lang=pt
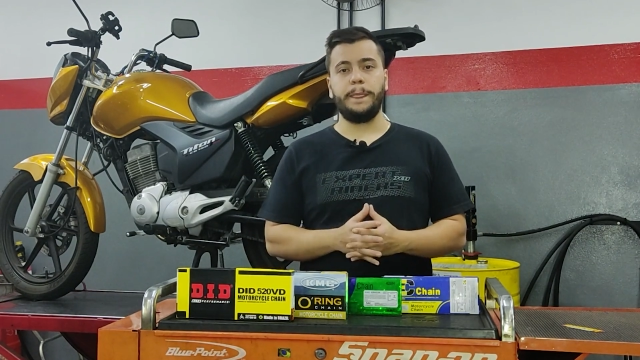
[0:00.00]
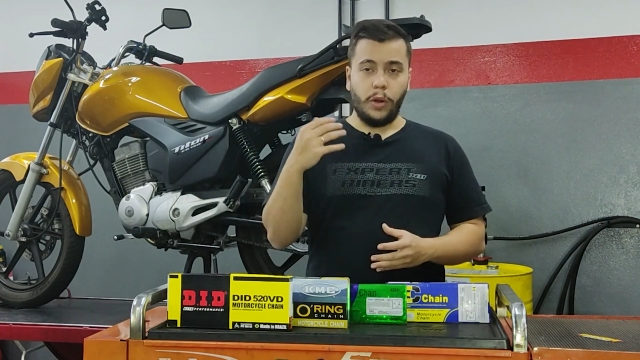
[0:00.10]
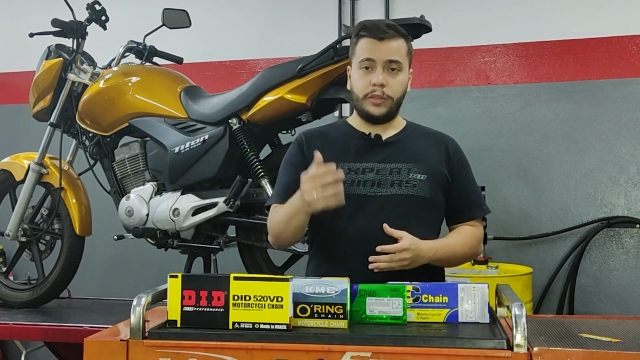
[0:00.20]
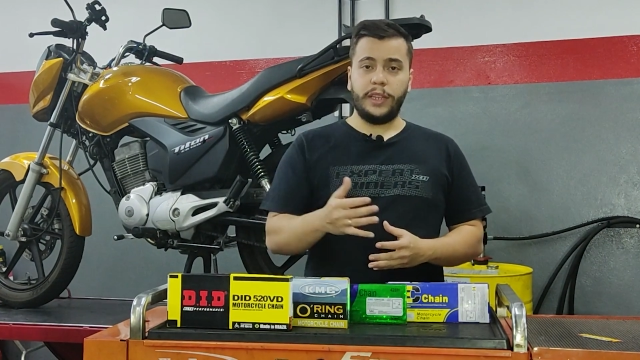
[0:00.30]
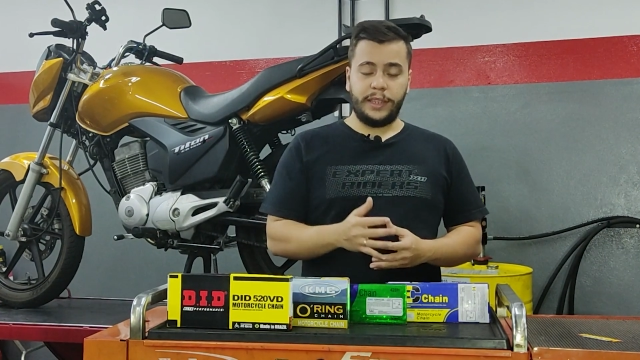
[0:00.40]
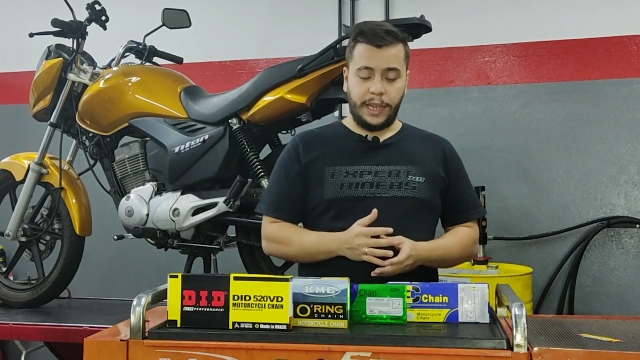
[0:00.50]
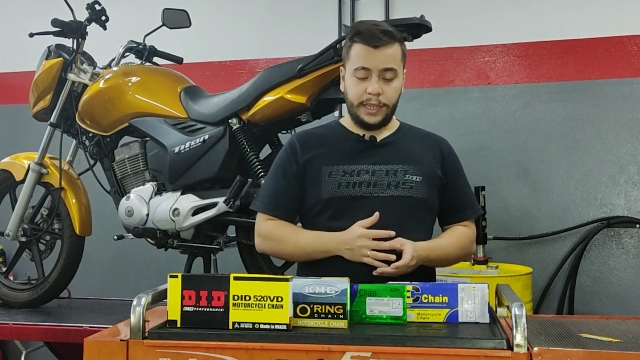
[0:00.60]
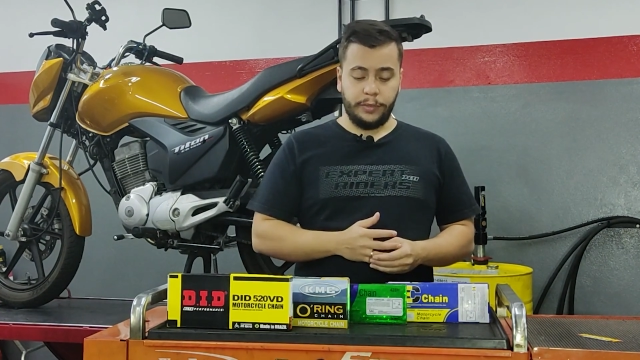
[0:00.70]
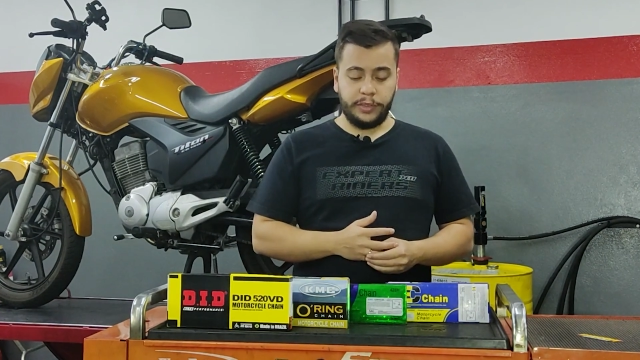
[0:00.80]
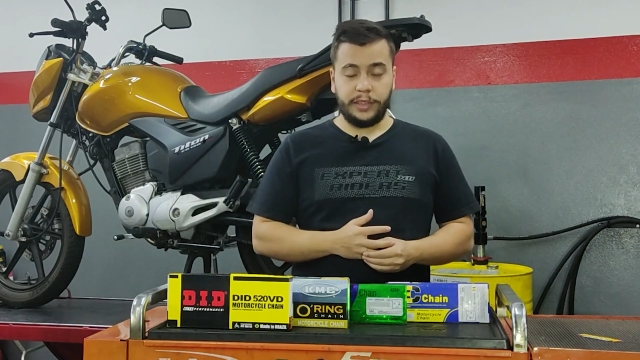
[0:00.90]
Outro
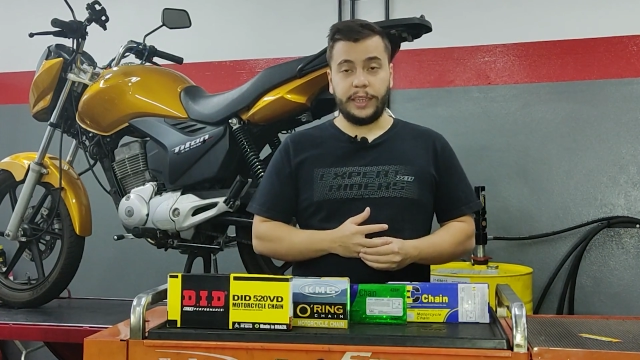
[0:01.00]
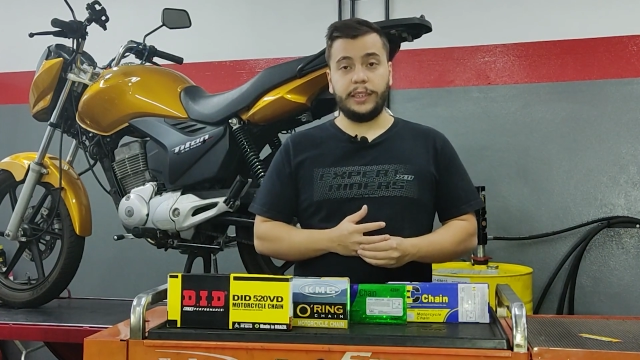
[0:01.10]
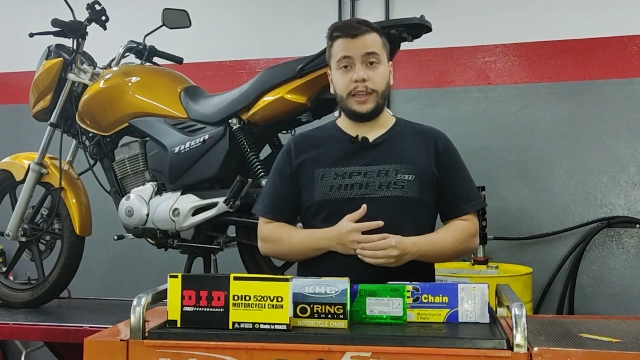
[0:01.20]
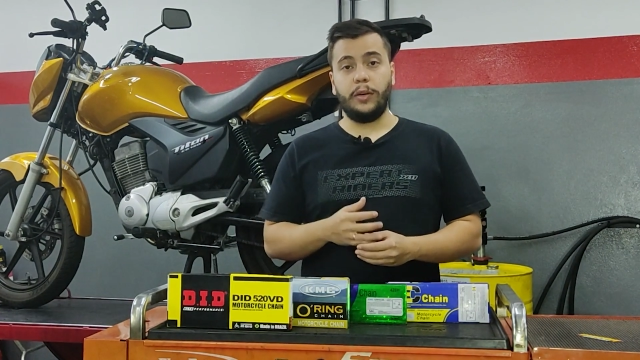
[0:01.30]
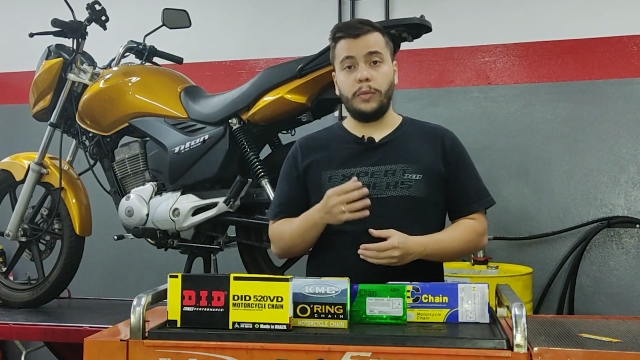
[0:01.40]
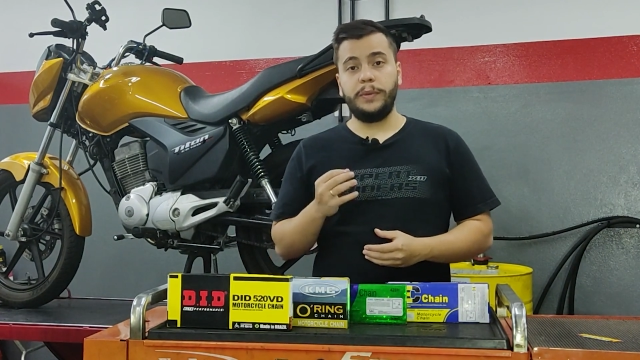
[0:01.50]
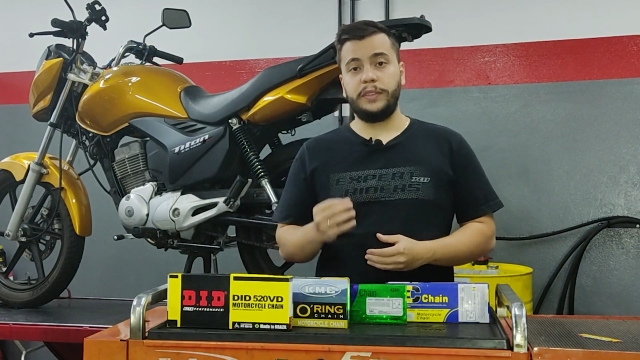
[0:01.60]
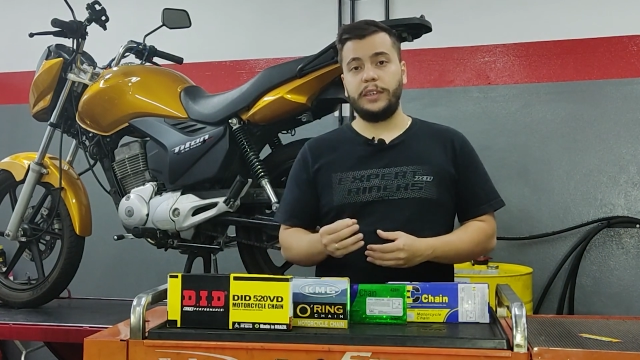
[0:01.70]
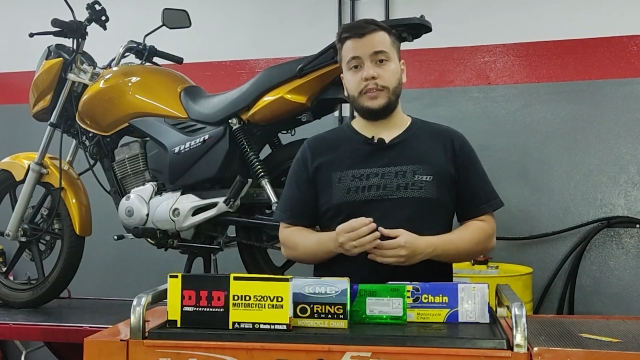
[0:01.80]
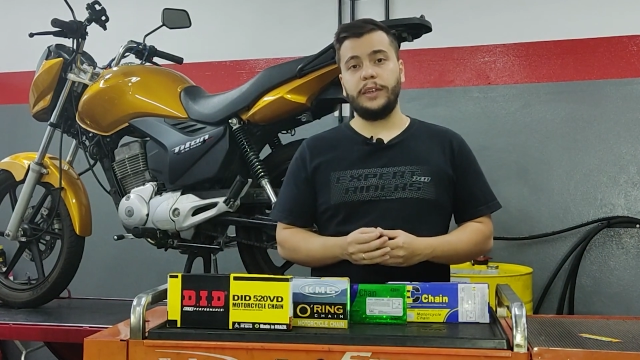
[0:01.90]
detalhe que você tem que estar tá
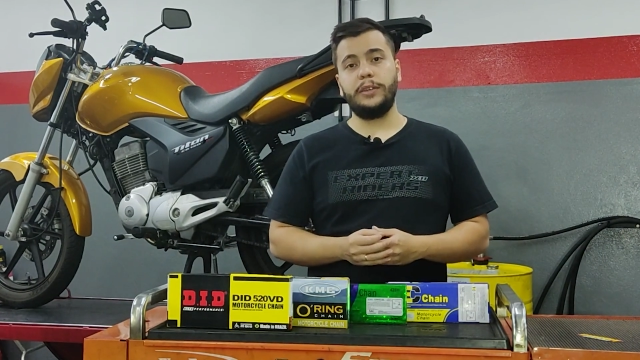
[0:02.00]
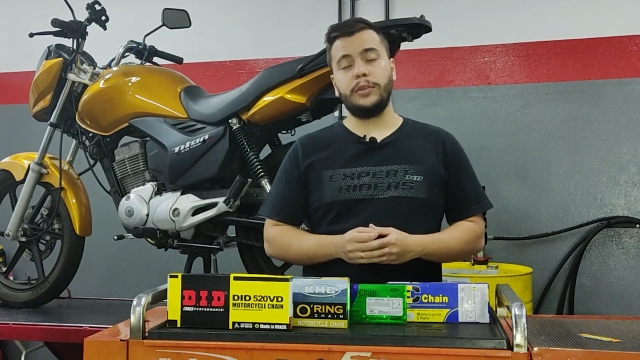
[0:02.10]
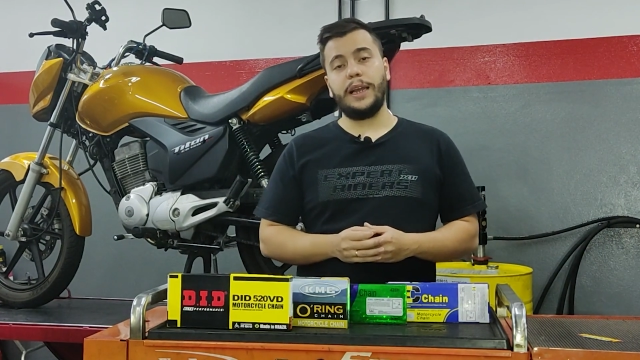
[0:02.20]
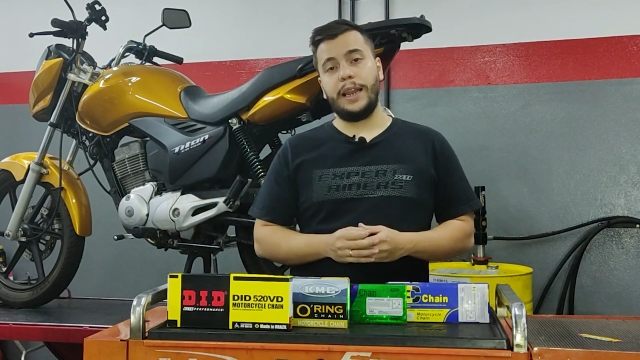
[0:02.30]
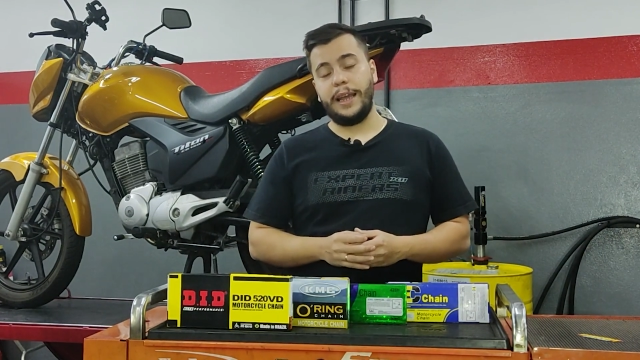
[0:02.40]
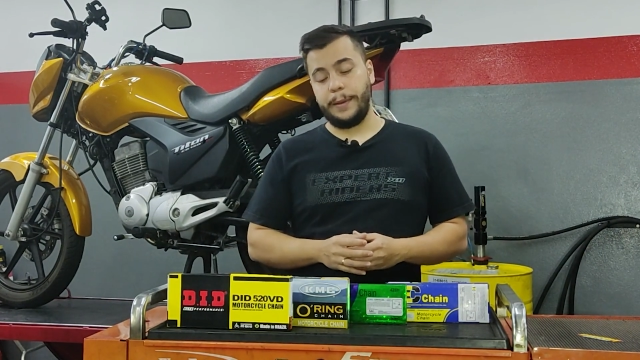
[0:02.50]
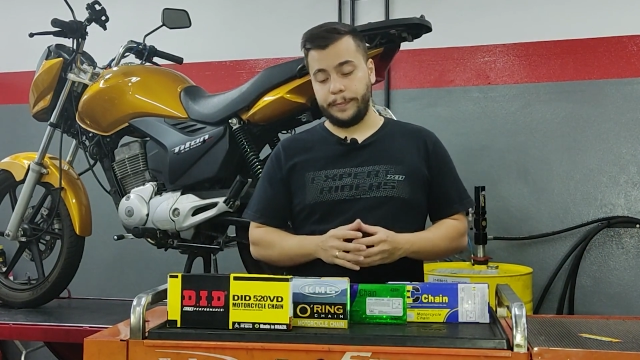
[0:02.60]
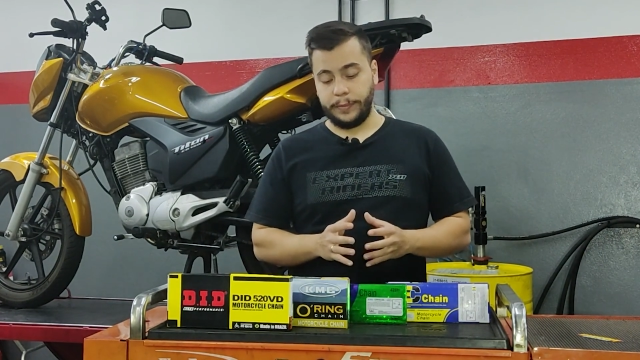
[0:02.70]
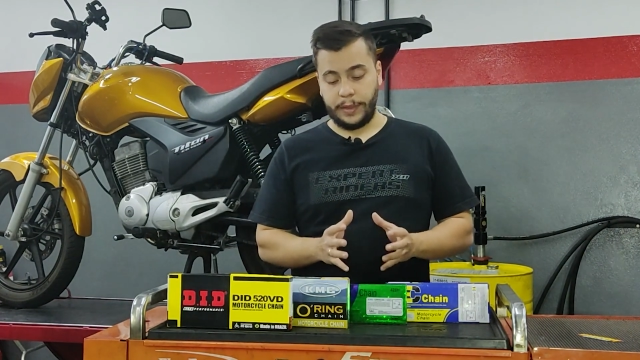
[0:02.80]
observando, galera,